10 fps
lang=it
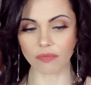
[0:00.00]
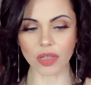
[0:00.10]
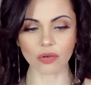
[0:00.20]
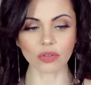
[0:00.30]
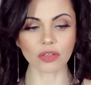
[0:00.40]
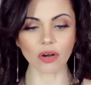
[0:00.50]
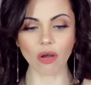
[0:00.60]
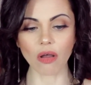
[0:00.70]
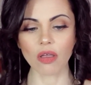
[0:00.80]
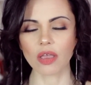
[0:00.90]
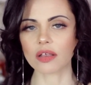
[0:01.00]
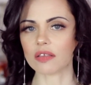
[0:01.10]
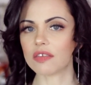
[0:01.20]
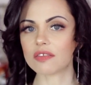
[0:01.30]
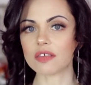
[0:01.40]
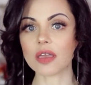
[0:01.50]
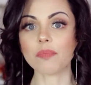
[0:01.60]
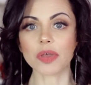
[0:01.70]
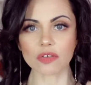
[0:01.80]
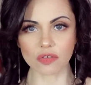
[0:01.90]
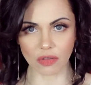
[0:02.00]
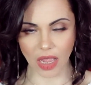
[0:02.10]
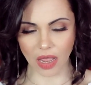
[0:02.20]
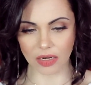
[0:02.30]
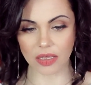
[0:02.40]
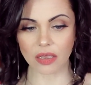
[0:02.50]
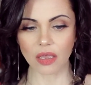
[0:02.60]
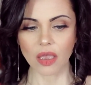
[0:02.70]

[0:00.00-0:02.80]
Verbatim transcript: Vi racconterò casistiche personali